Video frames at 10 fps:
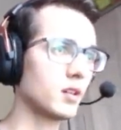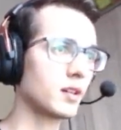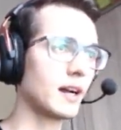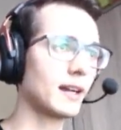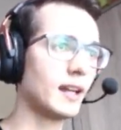
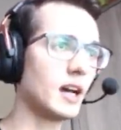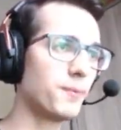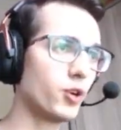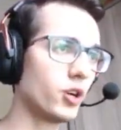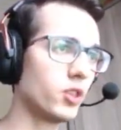Kanka ne
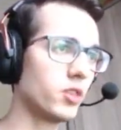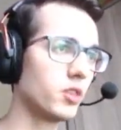yapıyorsun?